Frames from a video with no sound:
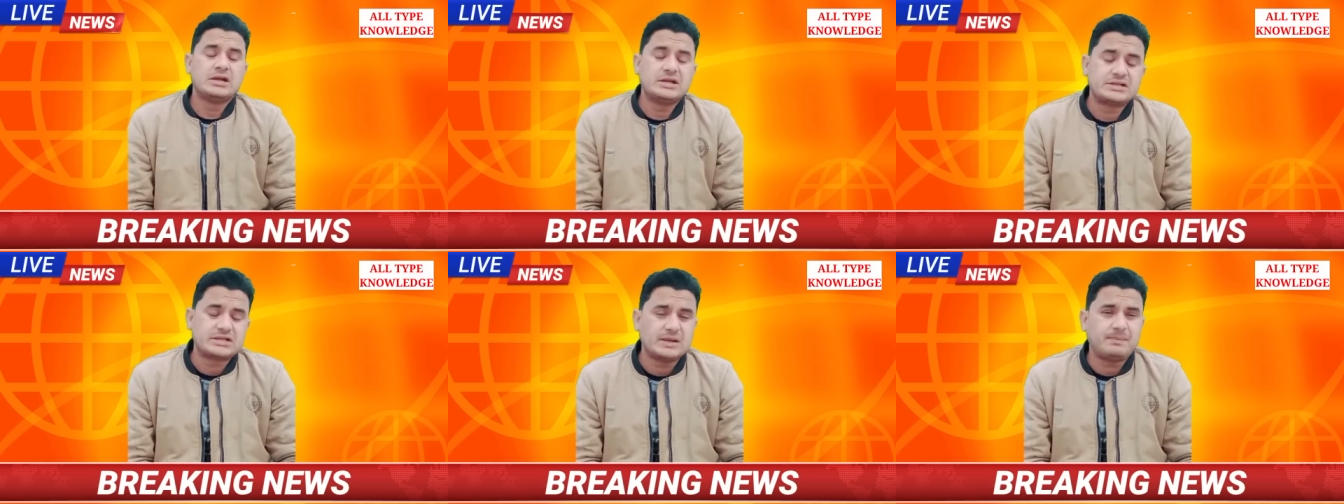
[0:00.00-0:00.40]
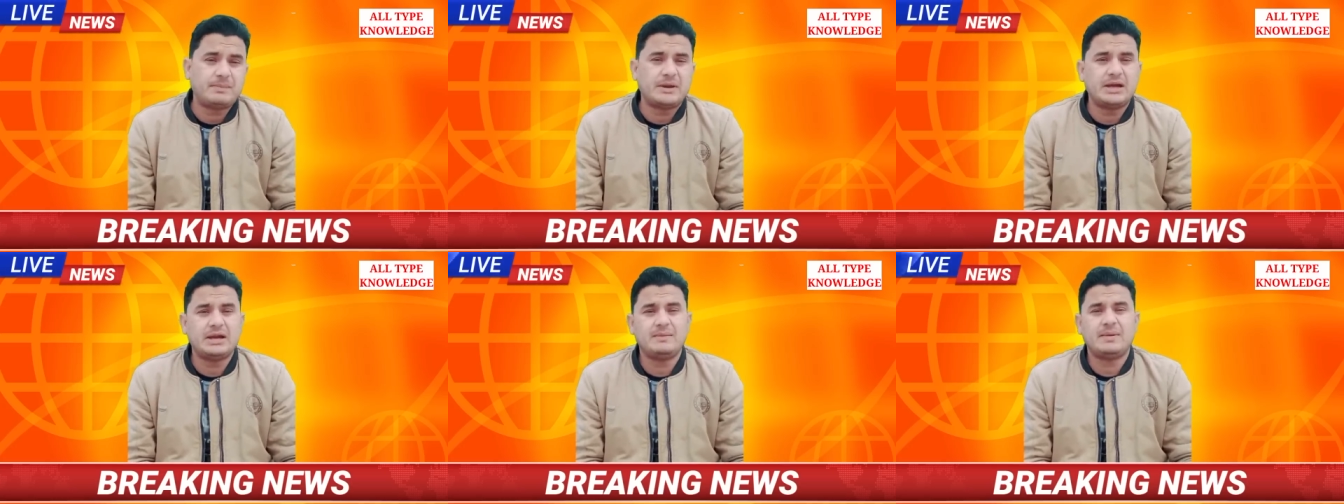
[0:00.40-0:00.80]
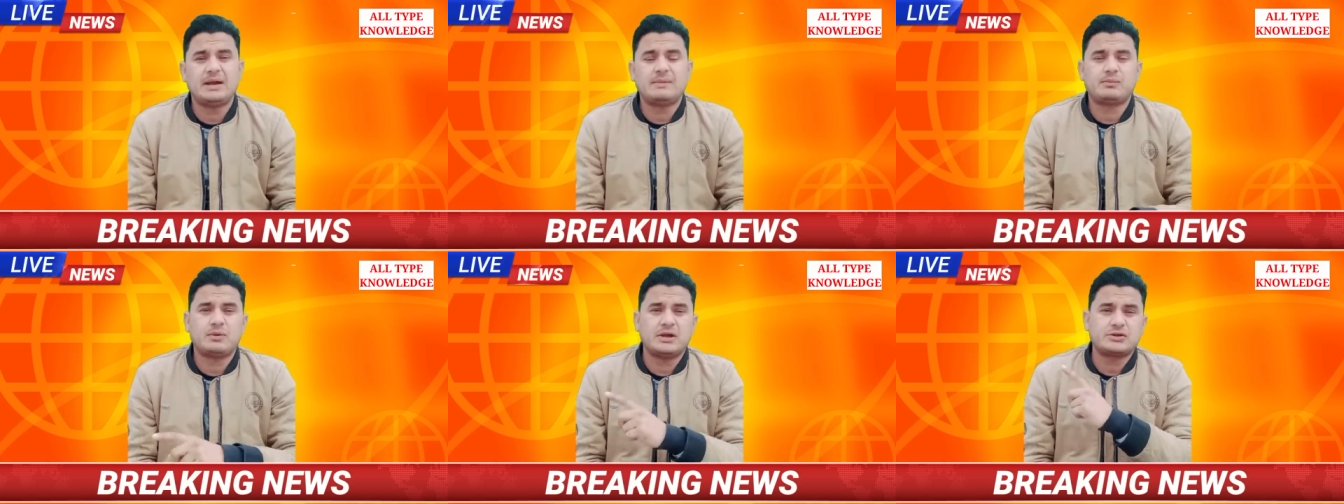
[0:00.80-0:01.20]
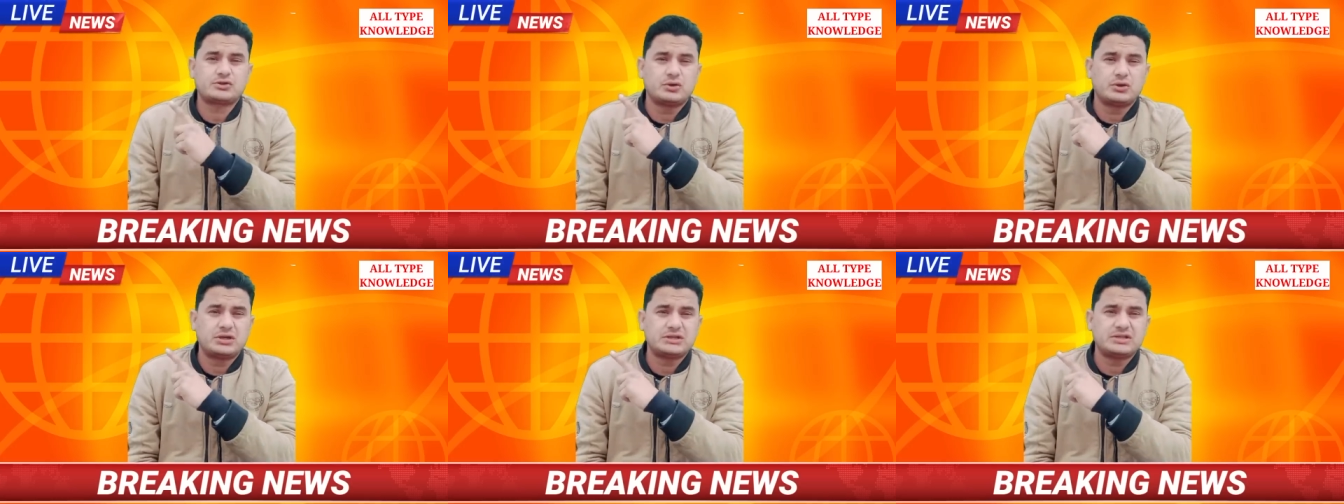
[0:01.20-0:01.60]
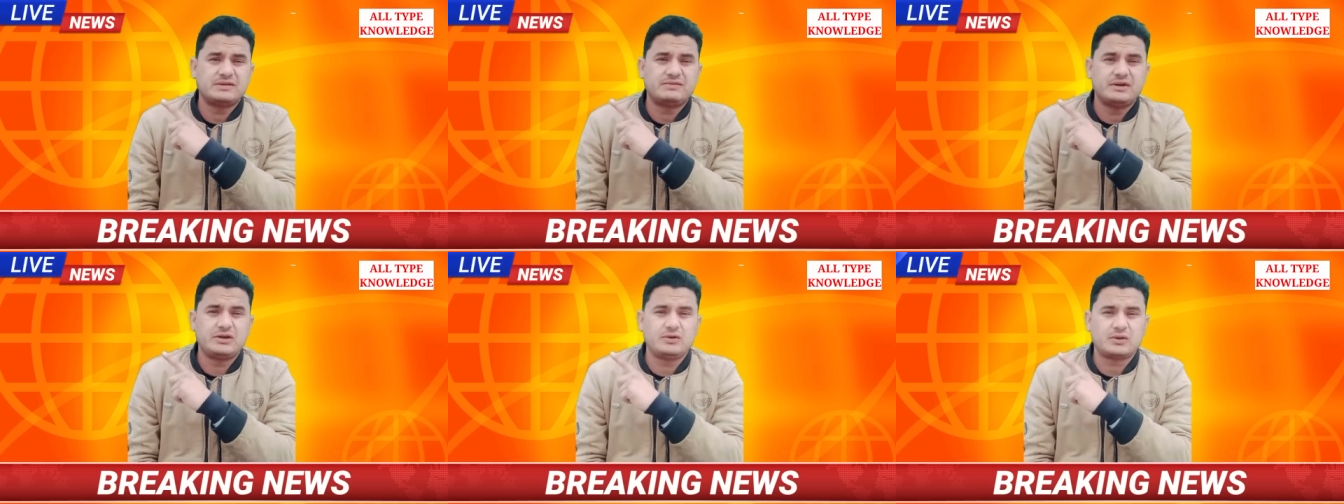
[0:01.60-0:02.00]
इससे पहले मैं आपको एक छोटी सी
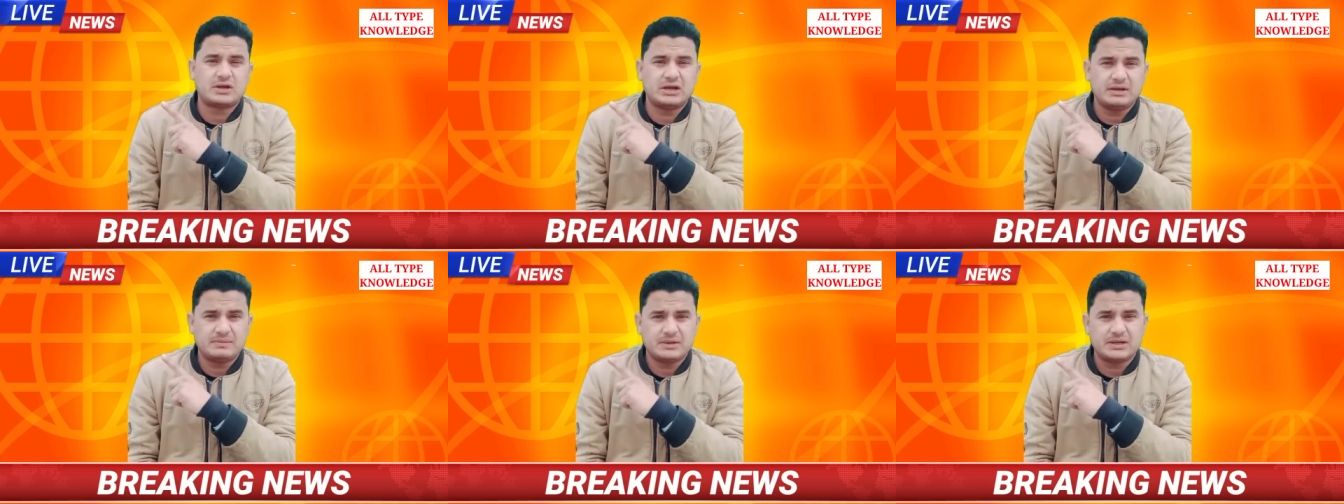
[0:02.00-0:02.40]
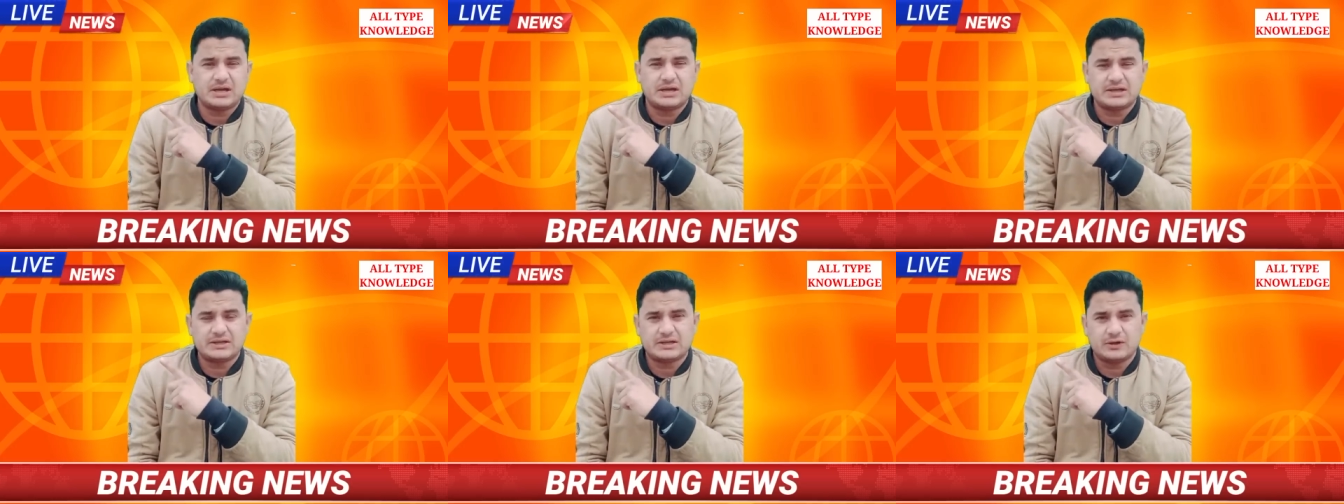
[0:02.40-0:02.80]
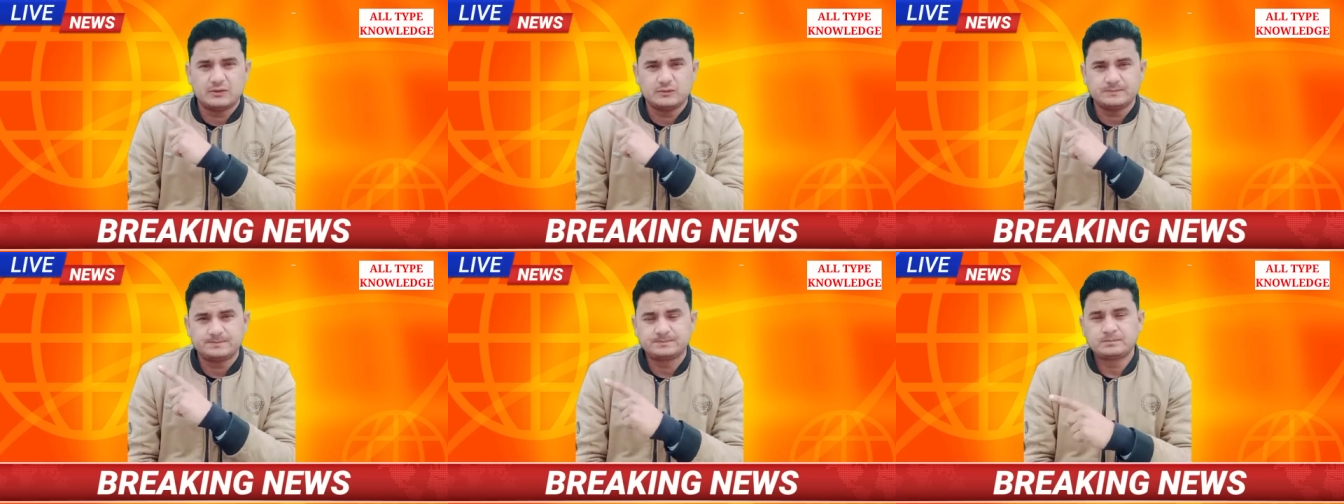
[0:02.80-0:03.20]
वीडियो क्लिप दिखा देता हूँ